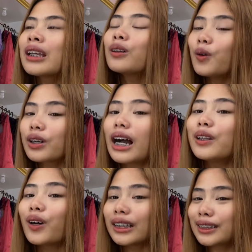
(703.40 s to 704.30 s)
kung
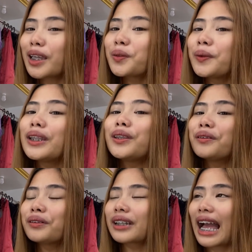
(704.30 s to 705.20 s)
gaano ka-genuine
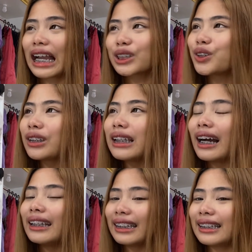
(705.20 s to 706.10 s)
yung reaction nila
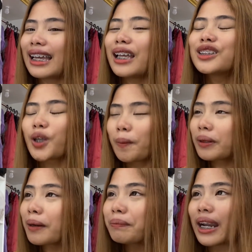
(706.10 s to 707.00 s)
kanina and
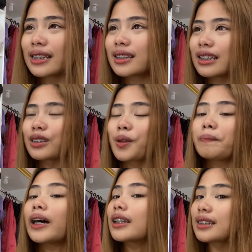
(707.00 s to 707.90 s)
sobrang priceless nun
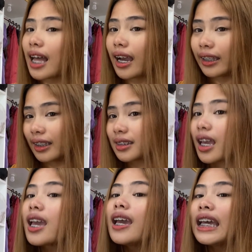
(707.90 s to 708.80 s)
para sa akin kasi
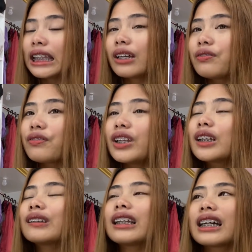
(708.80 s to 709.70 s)
nafe-feel
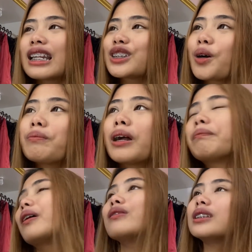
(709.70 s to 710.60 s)
ko talaga na sobrang
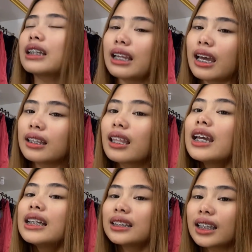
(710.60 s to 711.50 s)
proud sila and
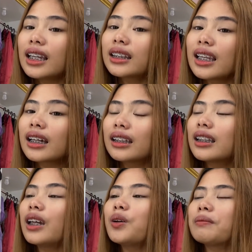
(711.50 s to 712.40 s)
sila talaga
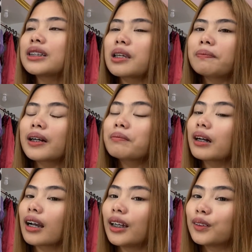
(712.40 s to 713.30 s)
dahi yung masipag
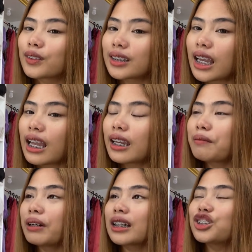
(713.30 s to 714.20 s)
mag-ano dahi,
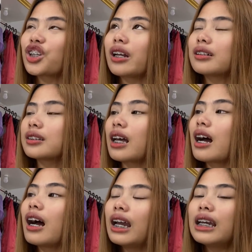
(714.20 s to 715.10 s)
mag-share
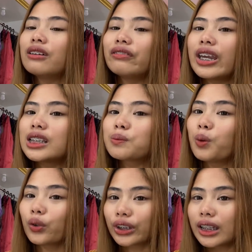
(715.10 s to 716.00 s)
sa
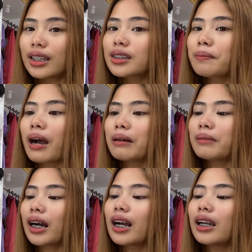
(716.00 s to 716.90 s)
Facebook nila. Si
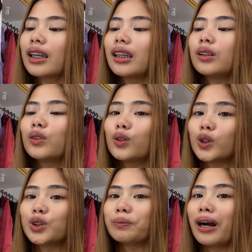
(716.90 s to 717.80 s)
mama nga eh, yung
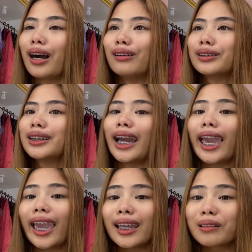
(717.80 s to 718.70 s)
YouTube account niya,
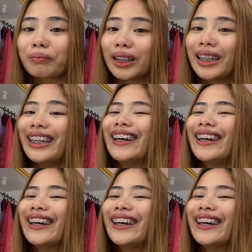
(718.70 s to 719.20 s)
8 man yun.